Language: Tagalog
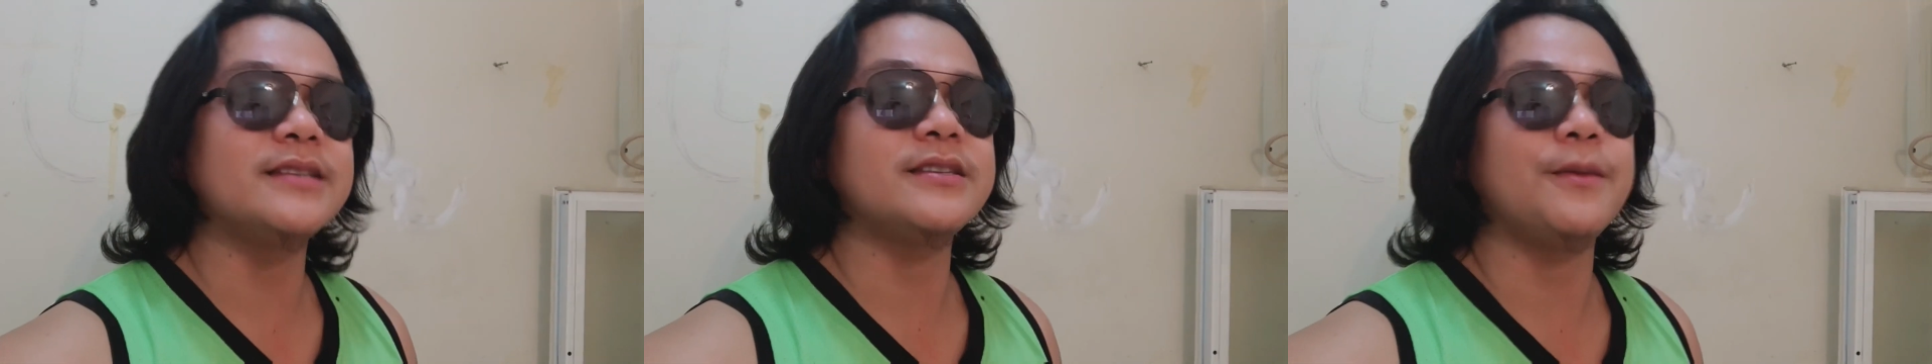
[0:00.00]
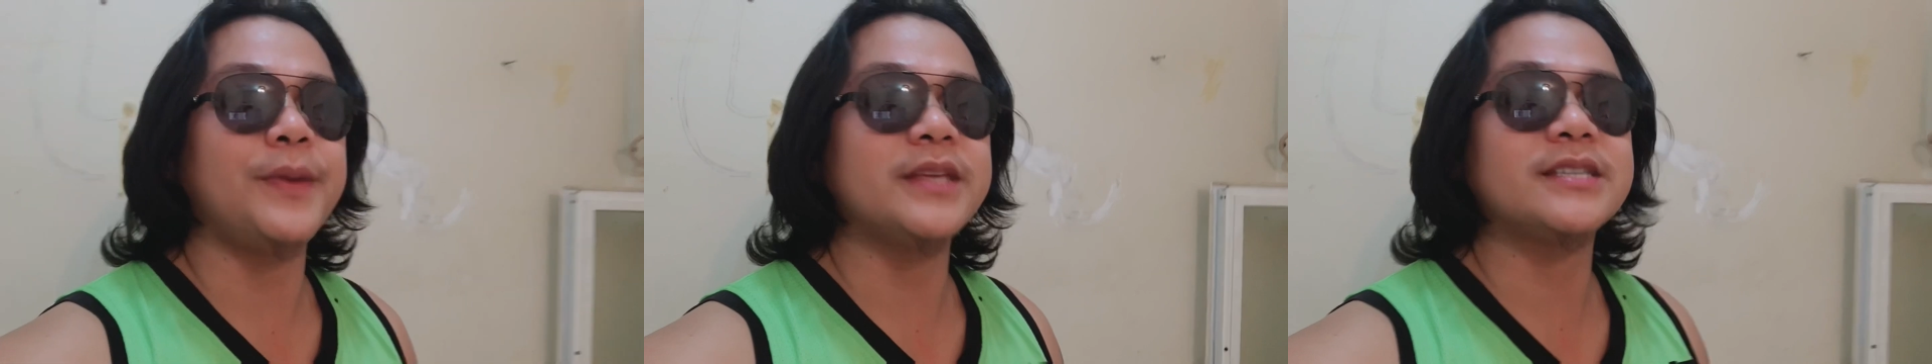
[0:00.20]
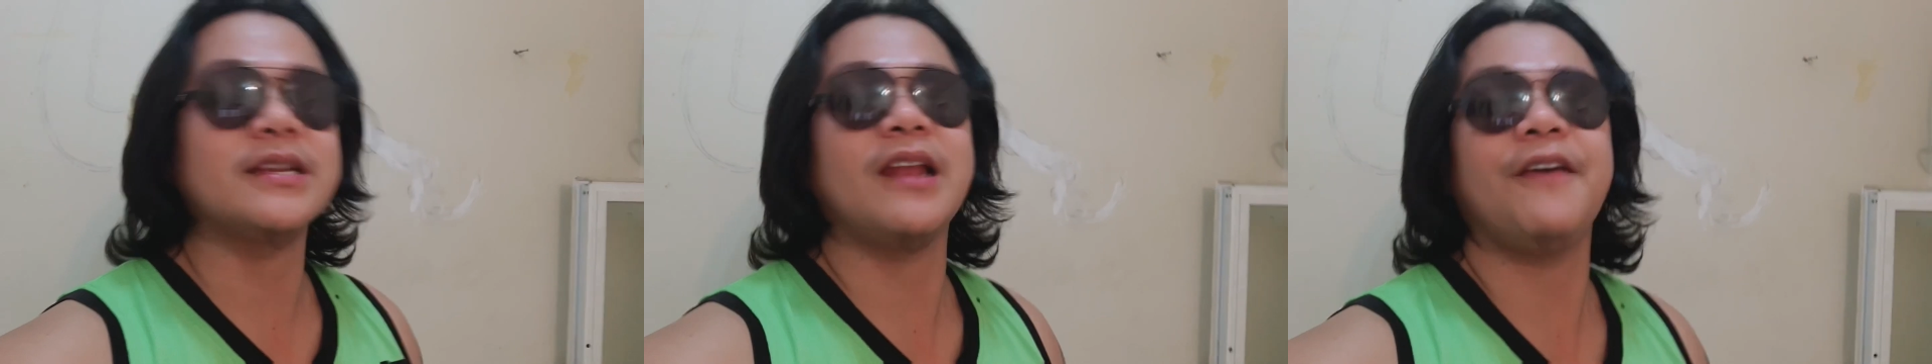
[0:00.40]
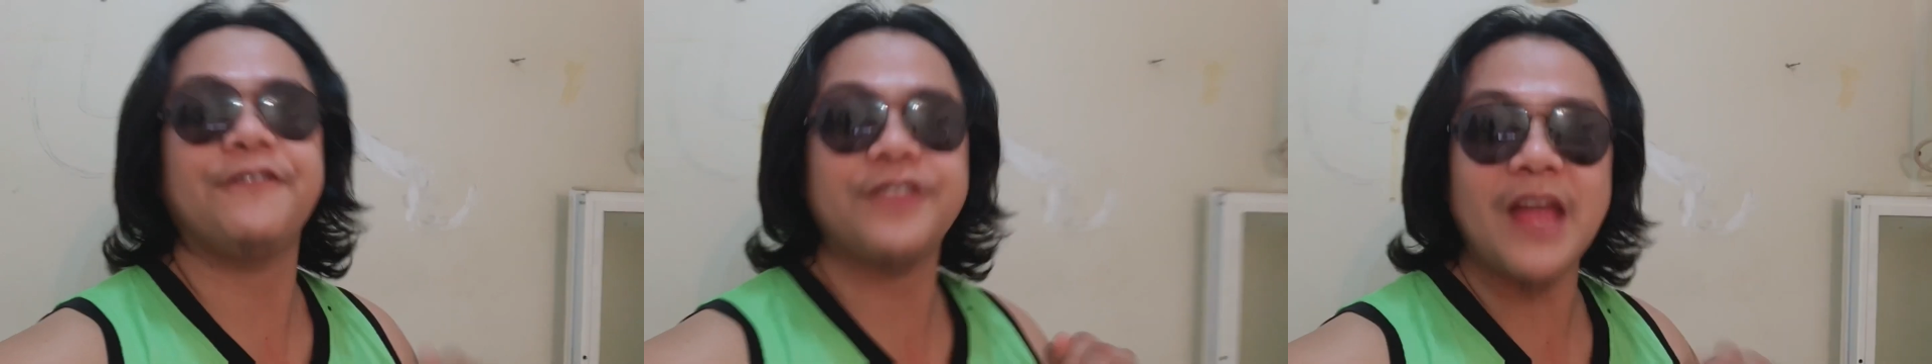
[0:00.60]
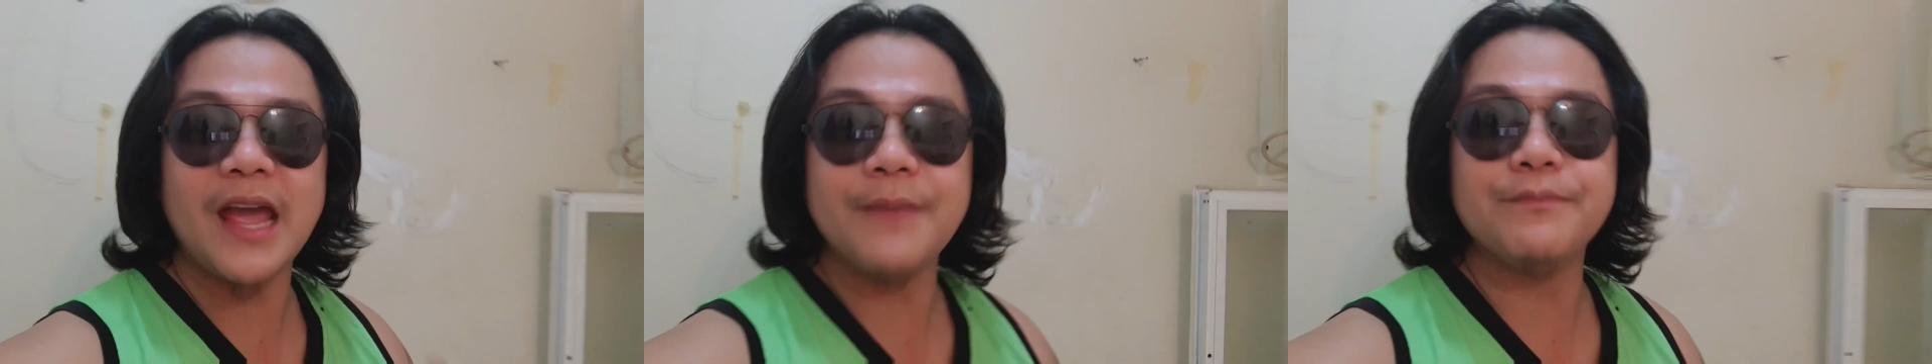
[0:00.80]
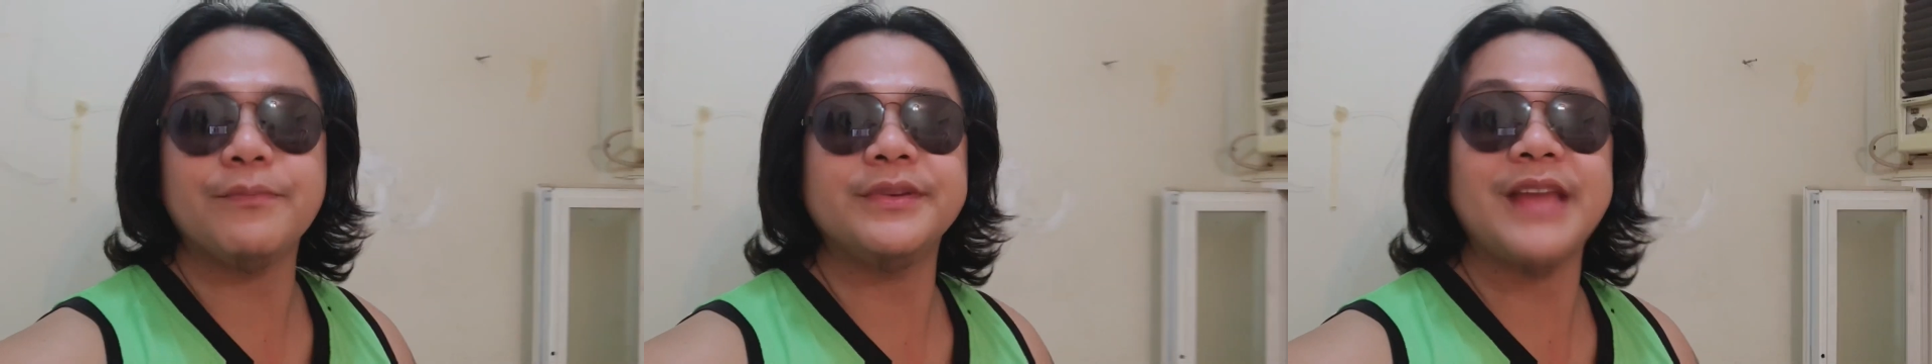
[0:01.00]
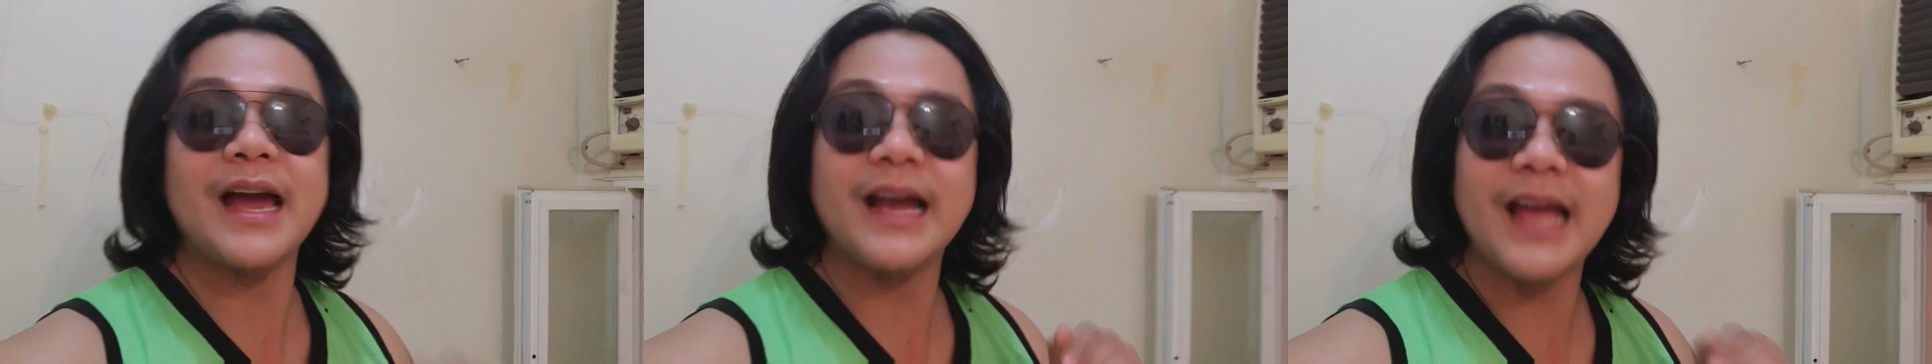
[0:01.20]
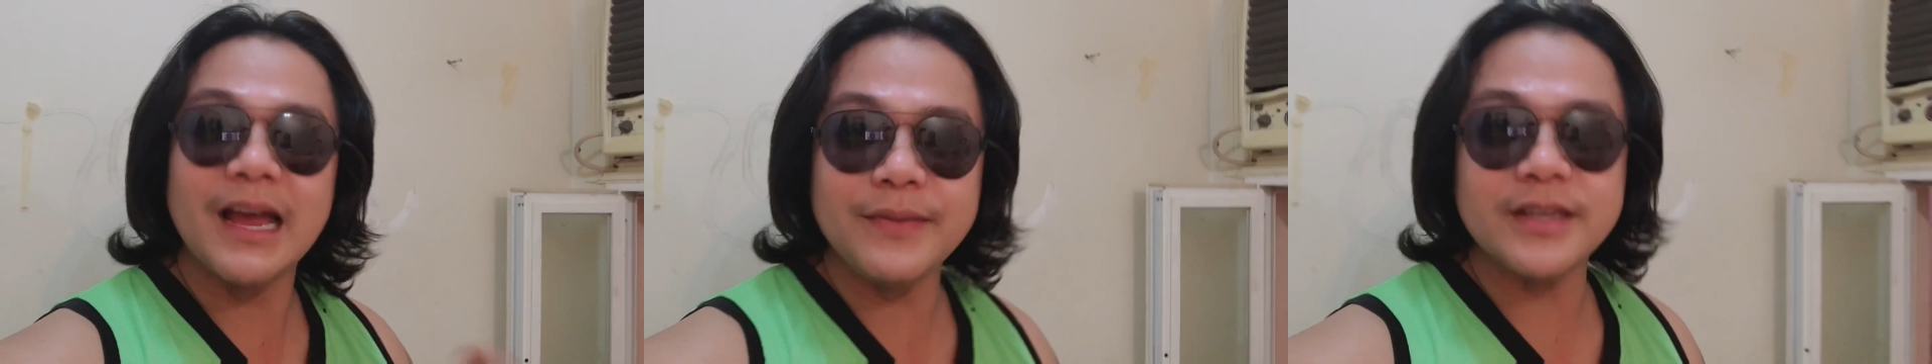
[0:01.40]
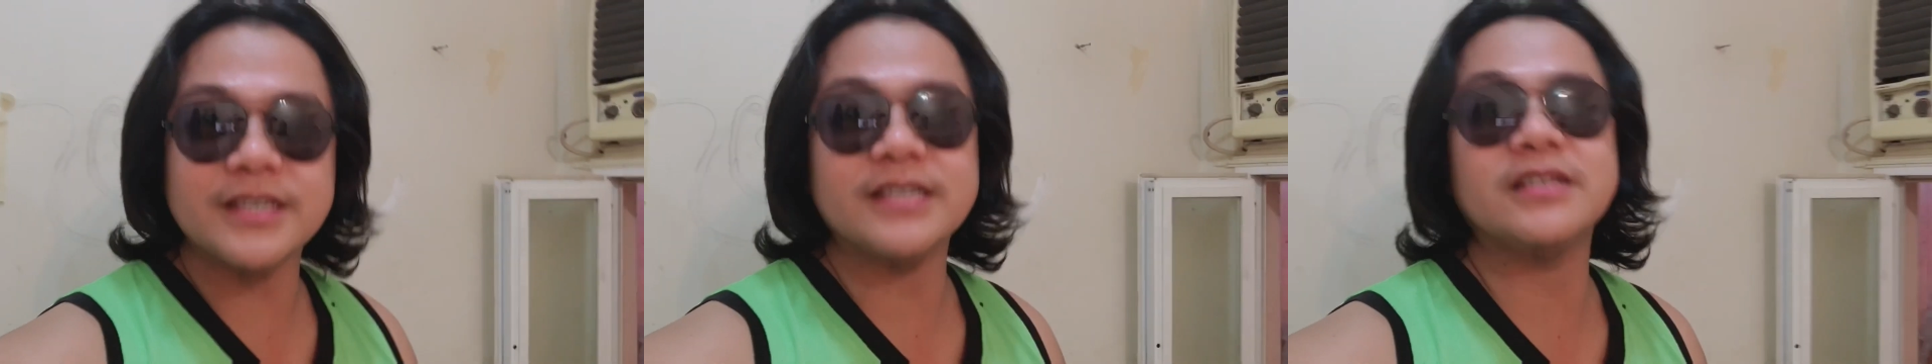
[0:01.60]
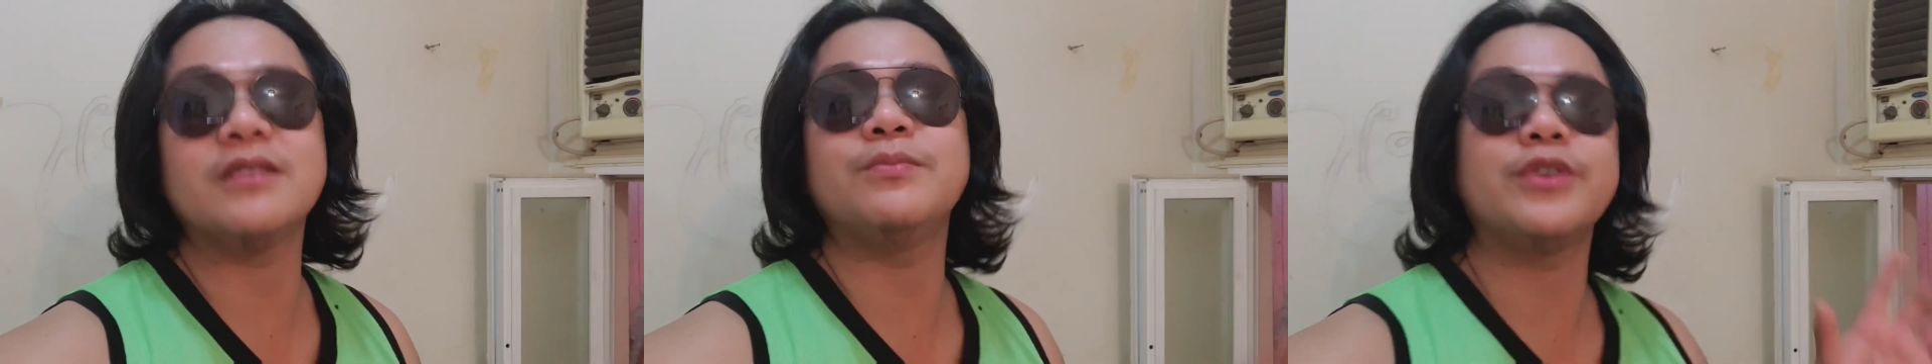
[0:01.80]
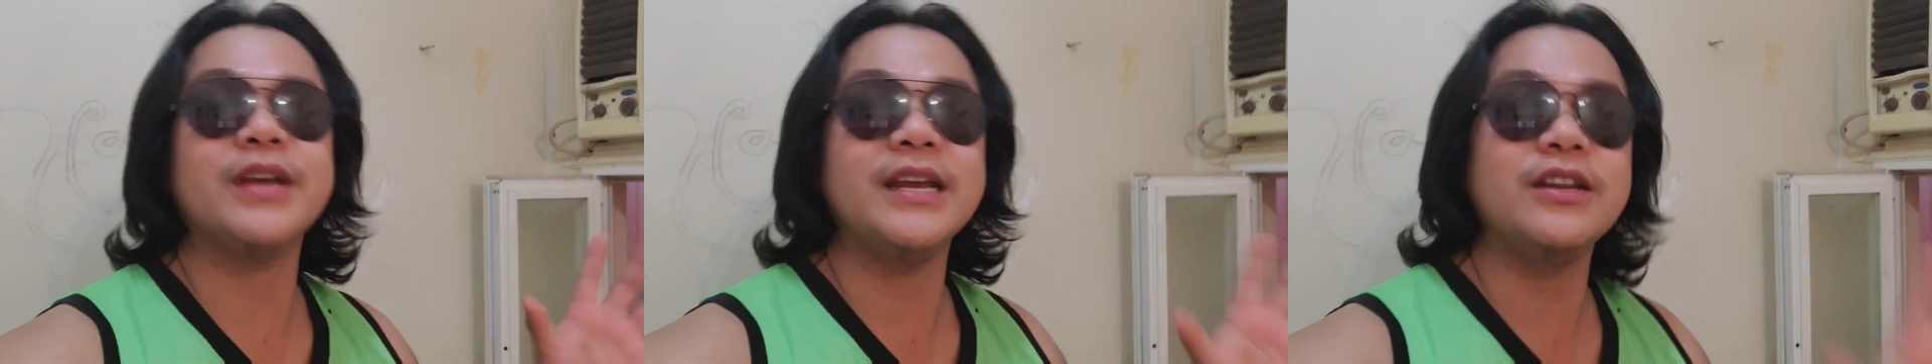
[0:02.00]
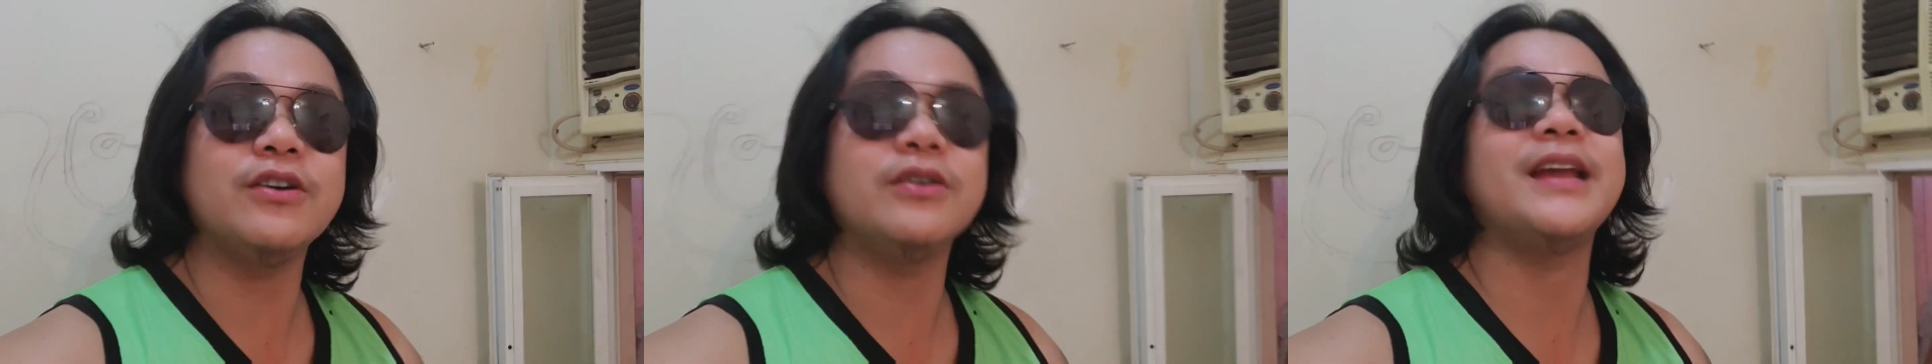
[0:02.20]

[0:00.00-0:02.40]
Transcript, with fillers: si PH Lifetime, daghan mi si John Moreno,